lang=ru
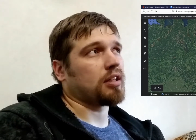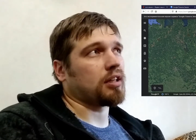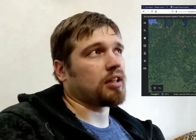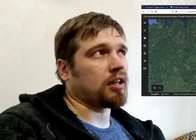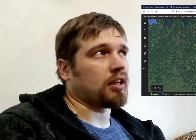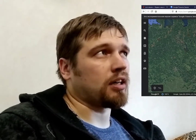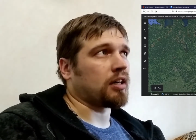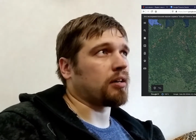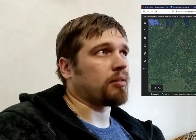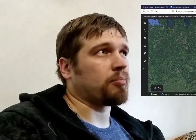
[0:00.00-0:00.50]

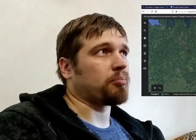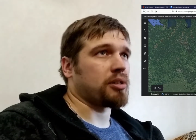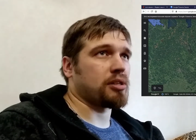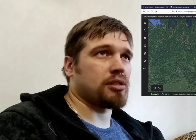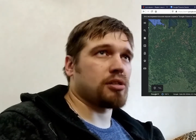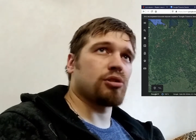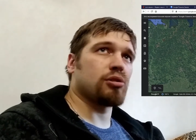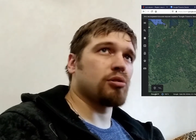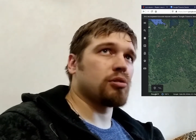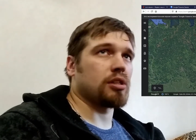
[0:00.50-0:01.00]
А
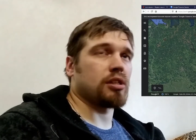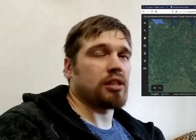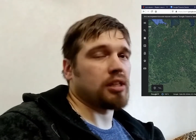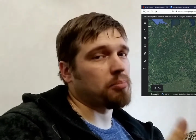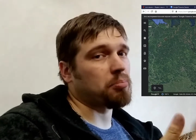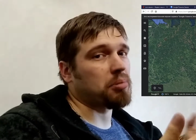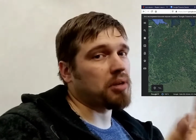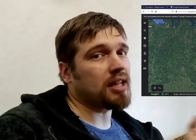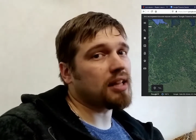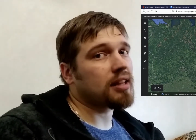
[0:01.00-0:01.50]
произошло это
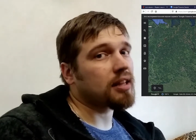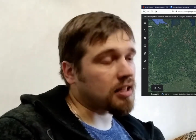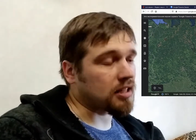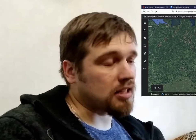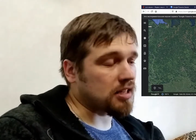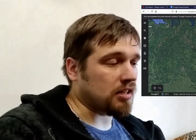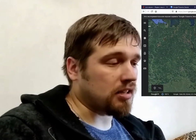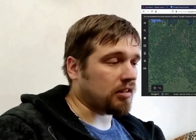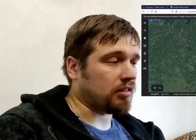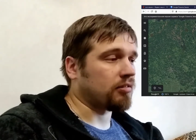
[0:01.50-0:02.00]
непонятно
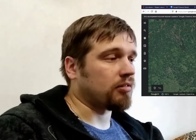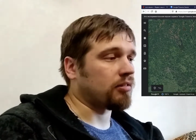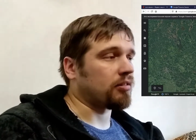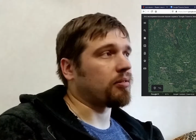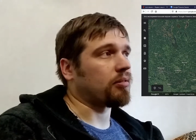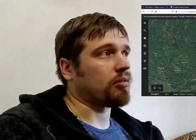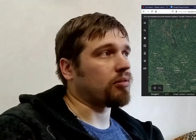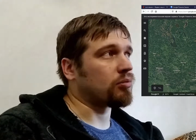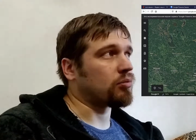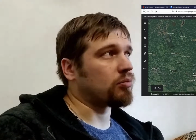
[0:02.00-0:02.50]
где.
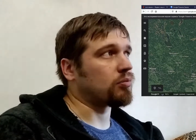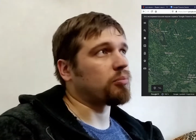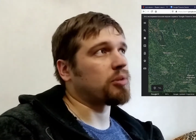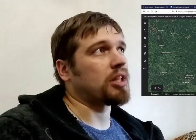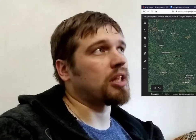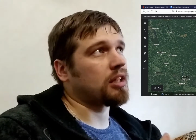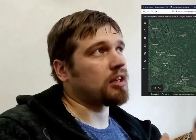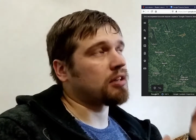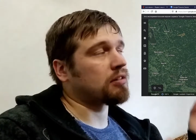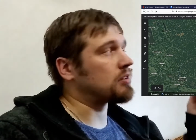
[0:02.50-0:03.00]
Ну,
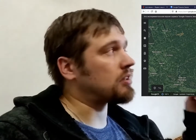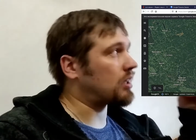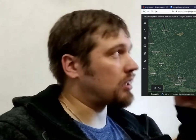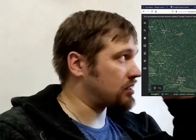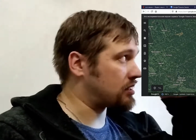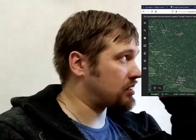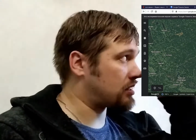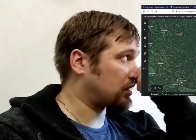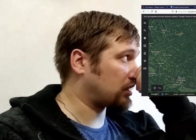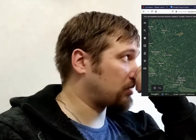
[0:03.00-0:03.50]
мне не
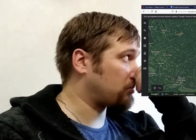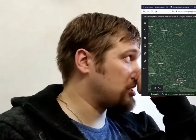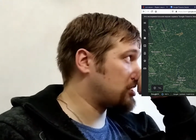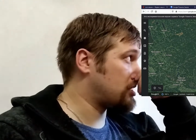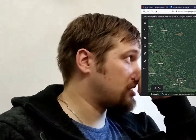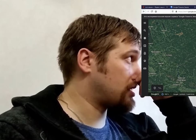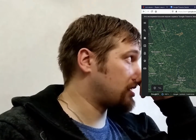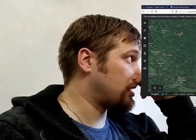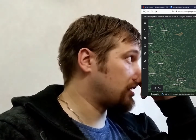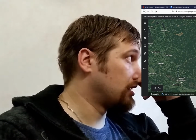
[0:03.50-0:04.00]
хватает
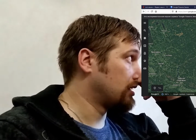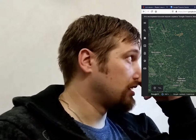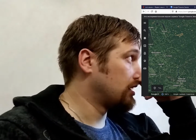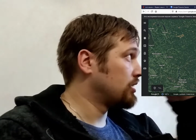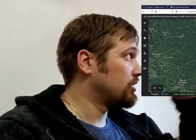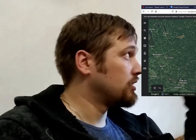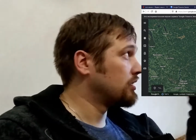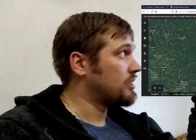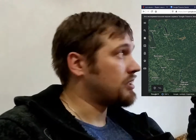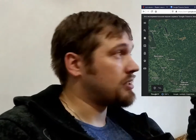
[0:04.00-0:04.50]
астрономических
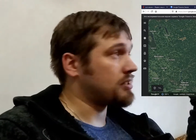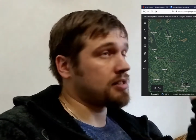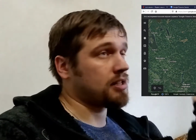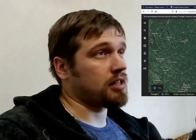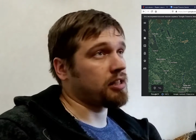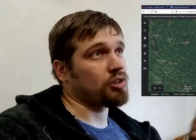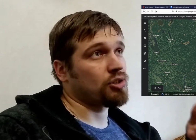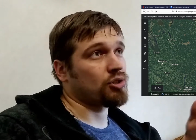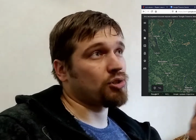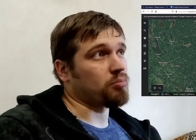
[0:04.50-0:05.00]

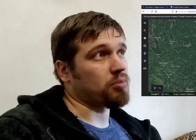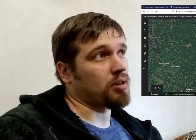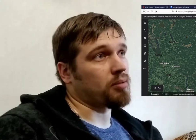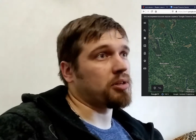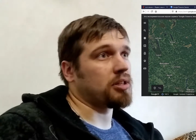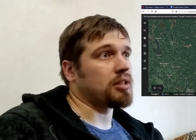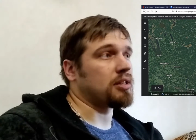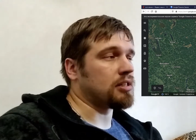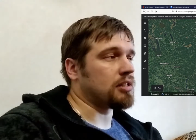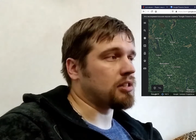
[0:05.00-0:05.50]
знаний, чтобы
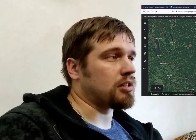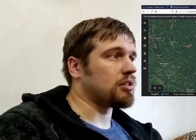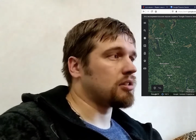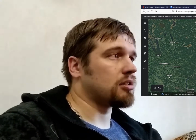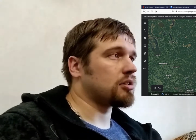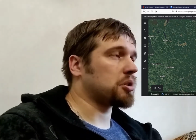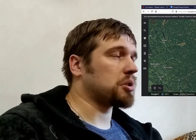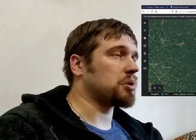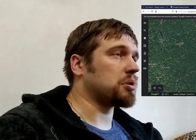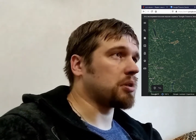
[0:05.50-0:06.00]
определить,
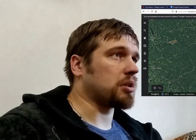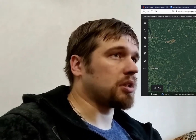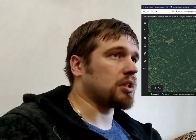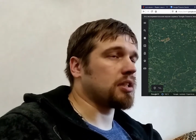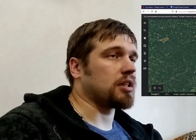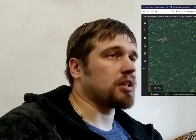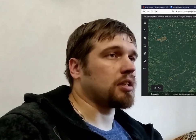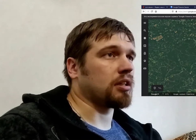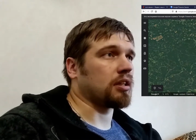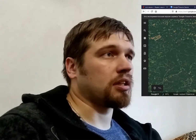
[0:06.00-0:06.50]
что,
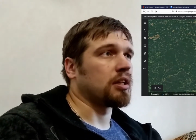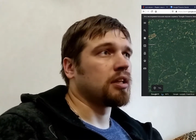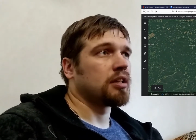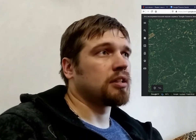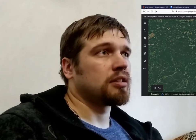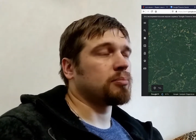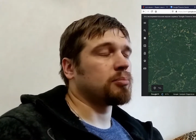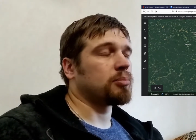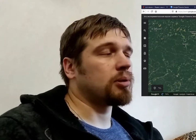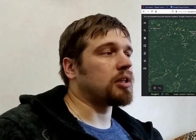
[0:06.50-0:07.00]
где это.
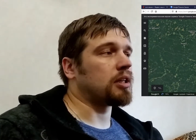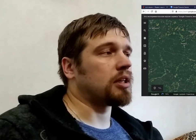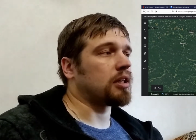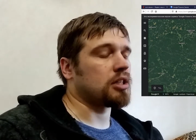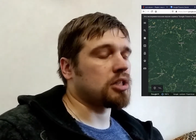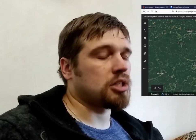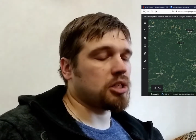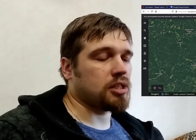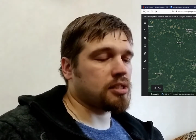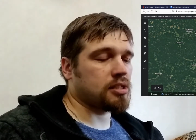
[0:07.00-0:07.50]
Тем более я
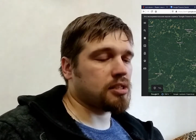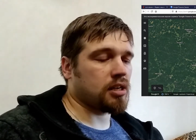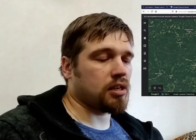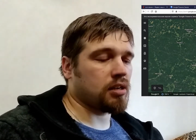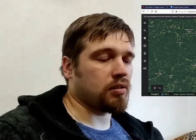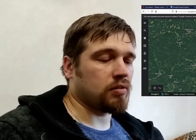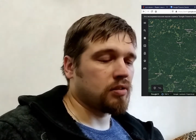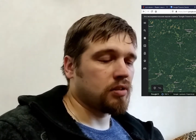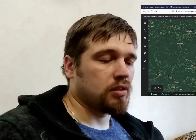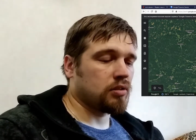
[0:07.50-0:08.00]
даже не
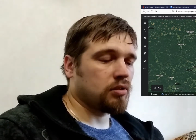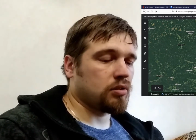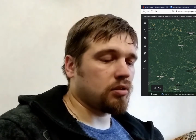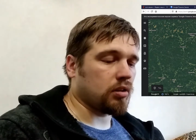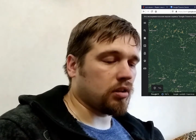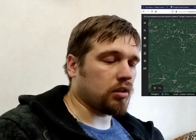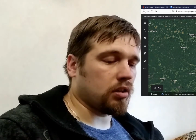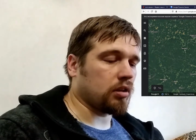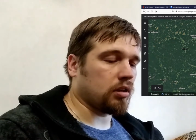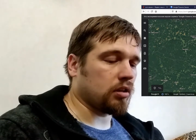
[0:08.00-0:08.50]
знаю
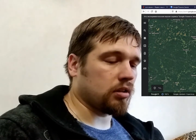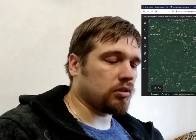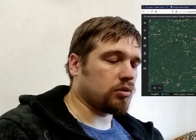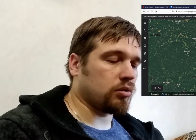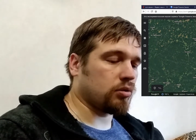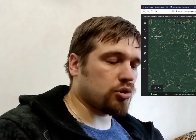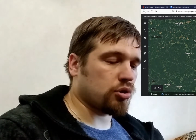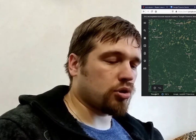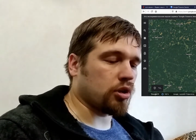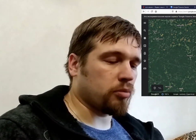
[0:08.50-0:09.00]
а,
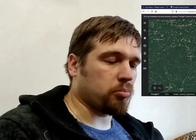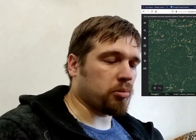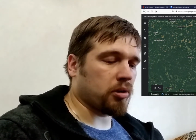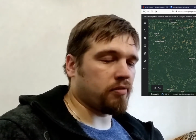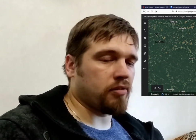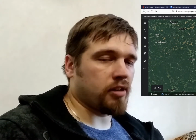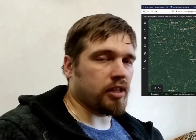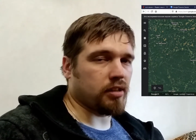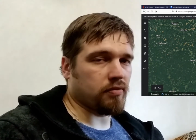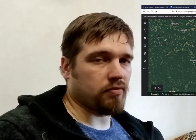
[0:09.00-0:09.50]
точку
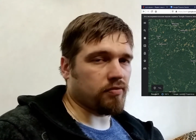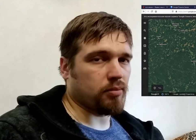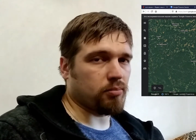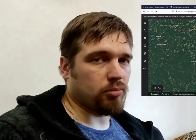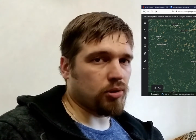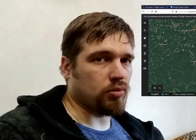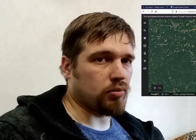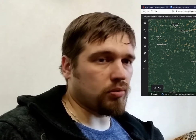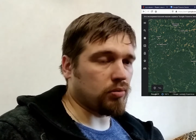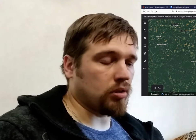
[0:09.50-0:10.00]
отправления
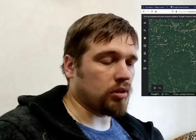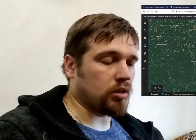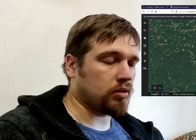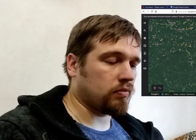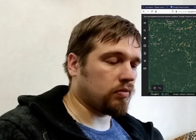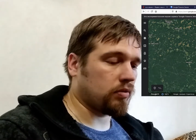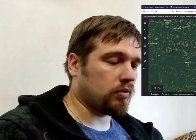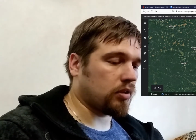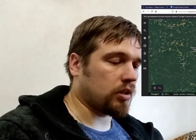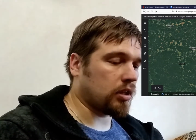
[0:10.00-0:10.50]
временную,
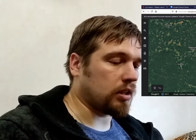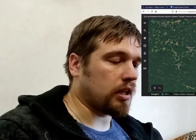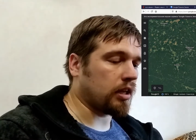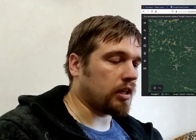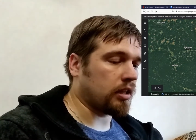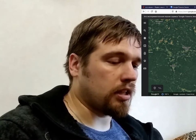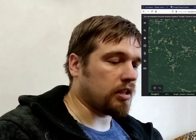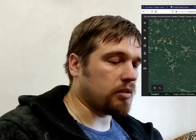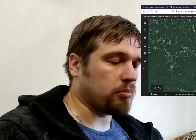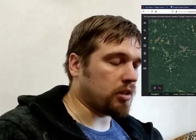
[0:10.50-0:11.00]
да, когда
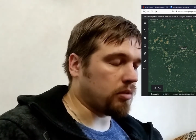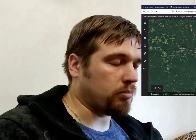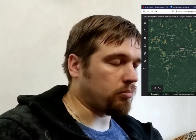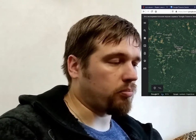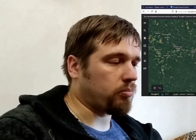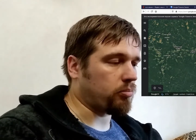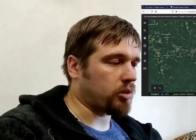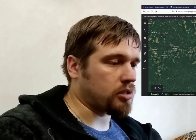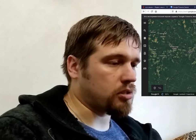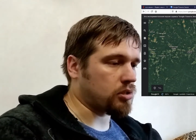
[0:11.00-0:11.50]
это именно
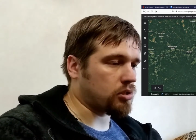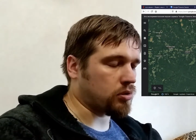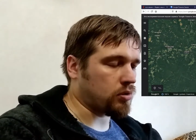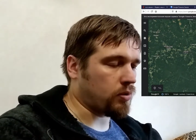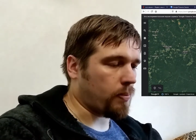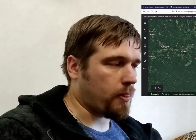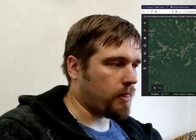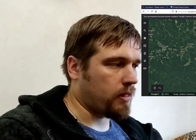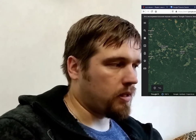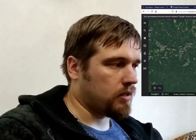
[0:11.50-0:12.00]
произошло.